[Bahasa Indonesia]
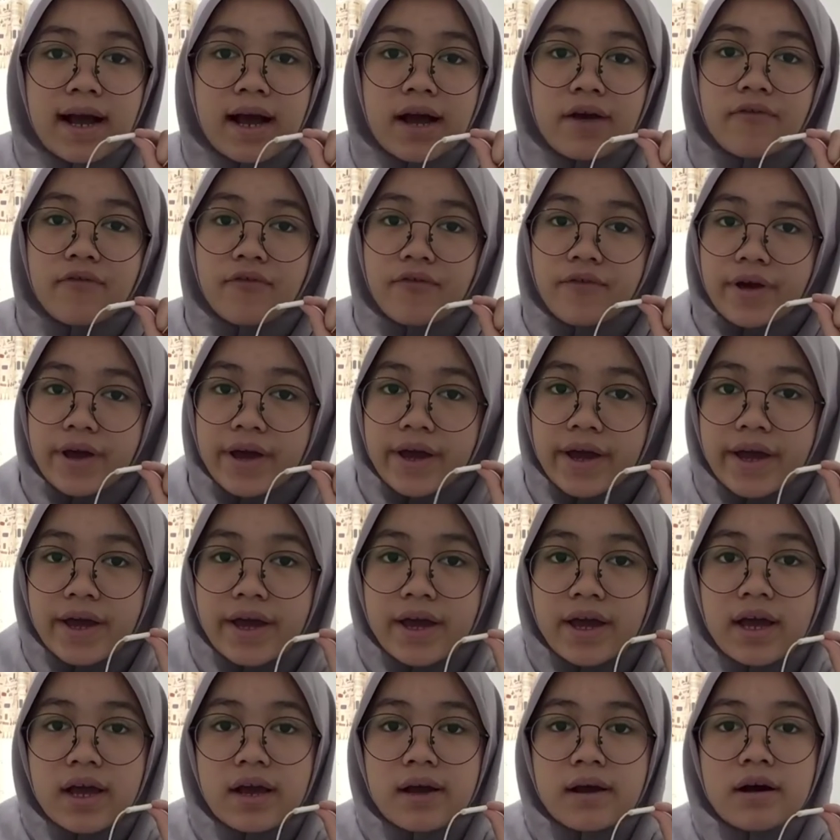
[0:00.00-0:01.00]

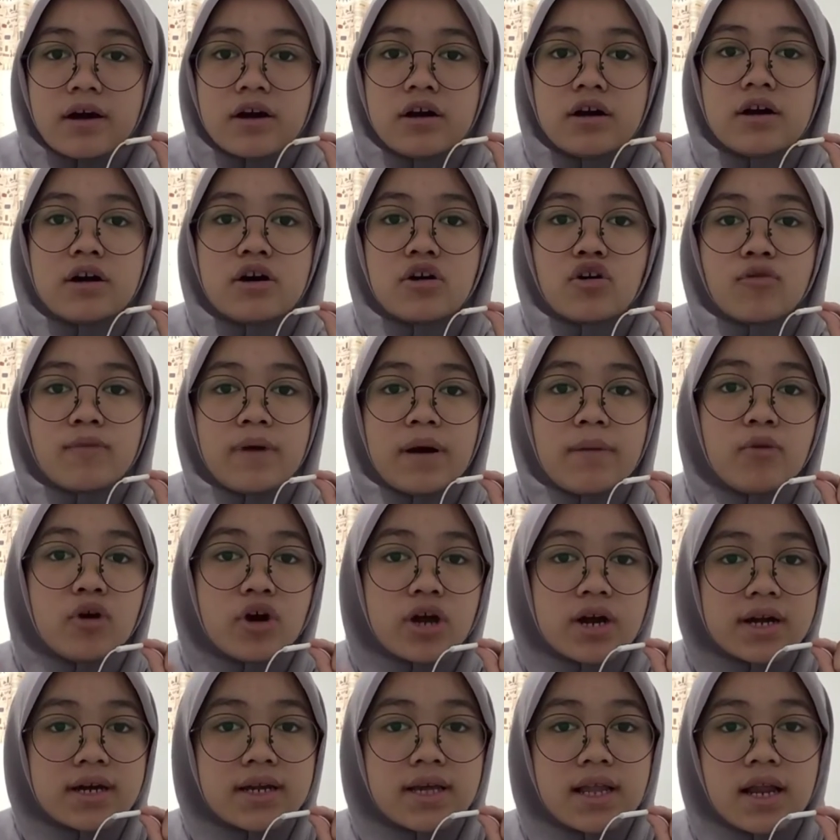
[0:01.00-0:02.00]
kafe, eh, rumah
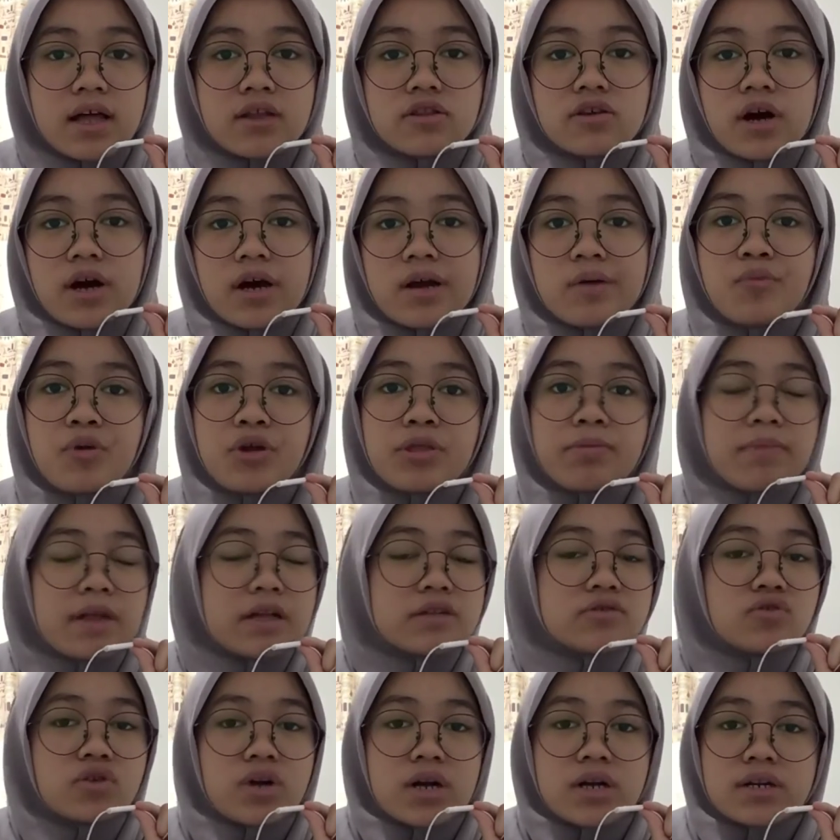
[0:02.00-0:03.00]
bordil atau kayak buat
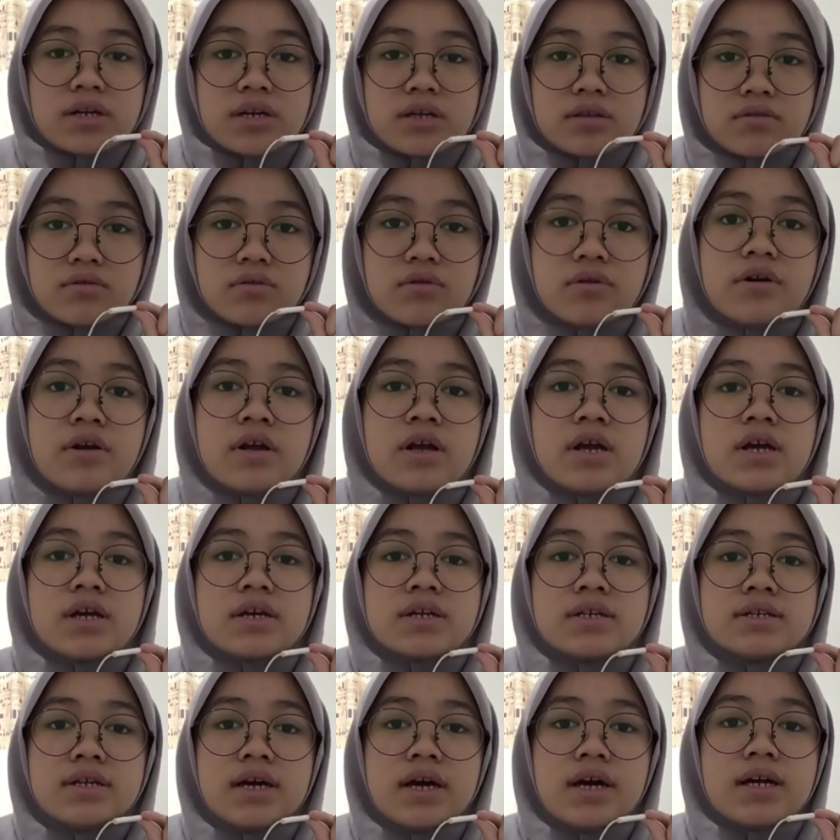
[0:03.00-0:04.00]
pacuran gitu
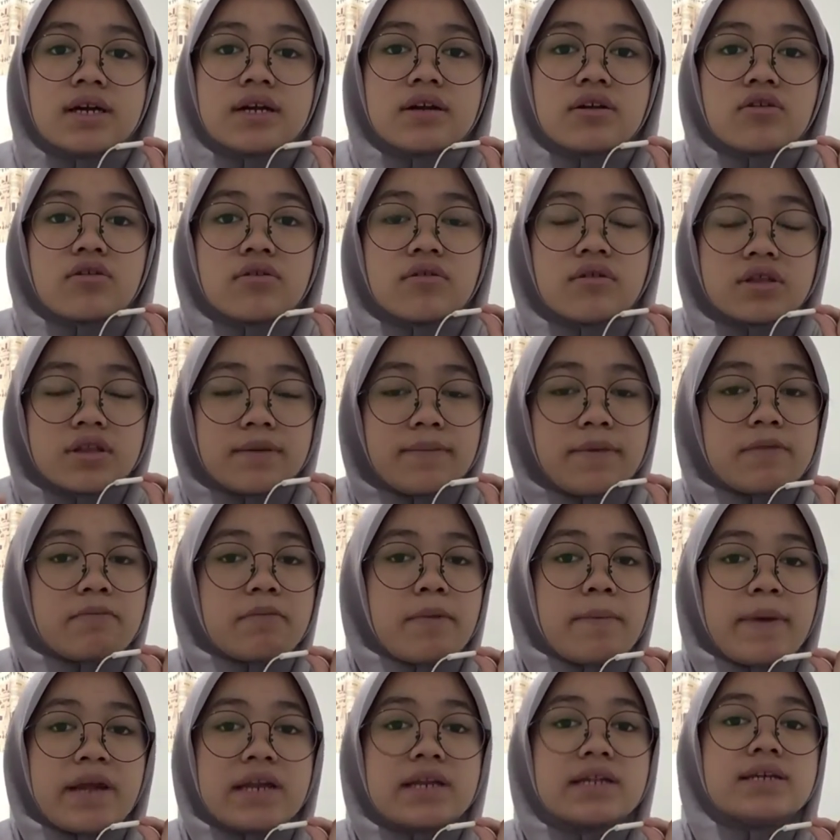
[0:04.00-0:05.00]
dan tempat
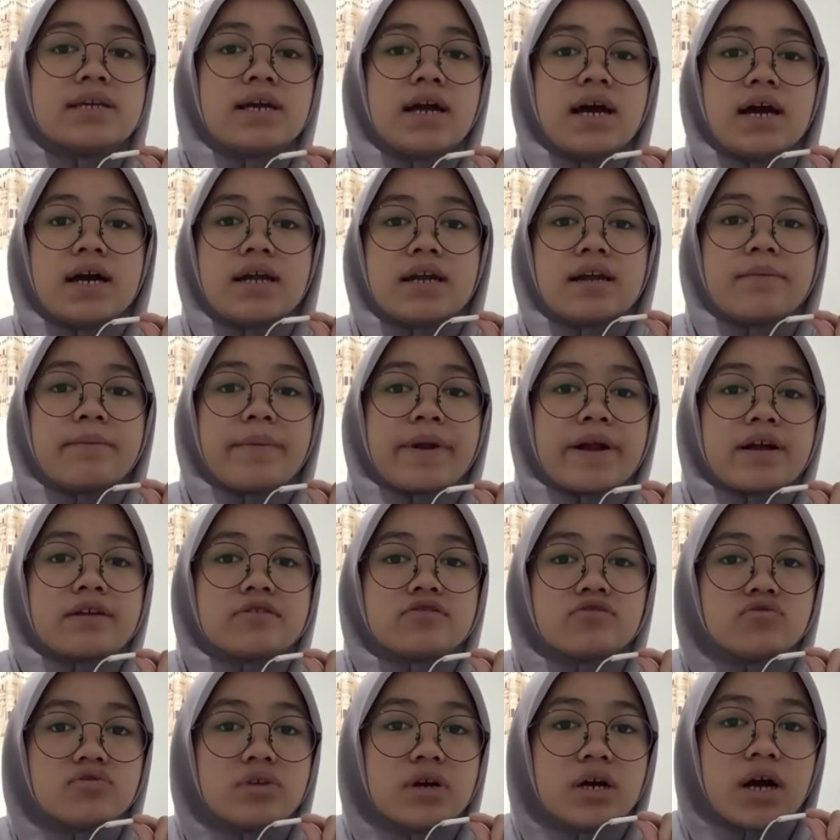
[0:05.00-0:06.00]
pemandian. Mereka
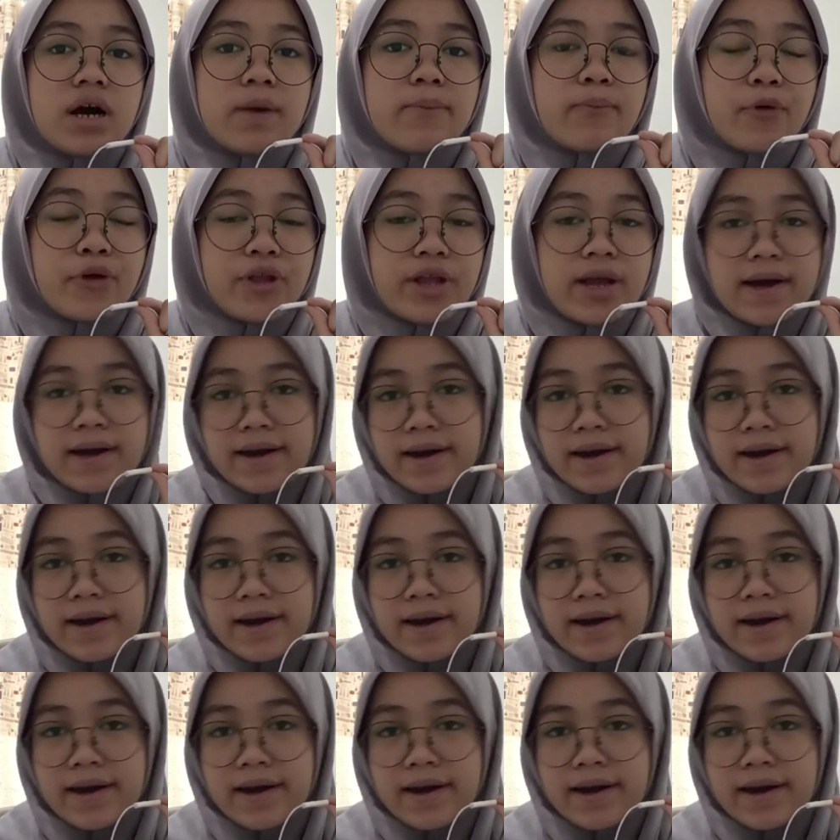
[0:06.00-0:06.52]
juga punya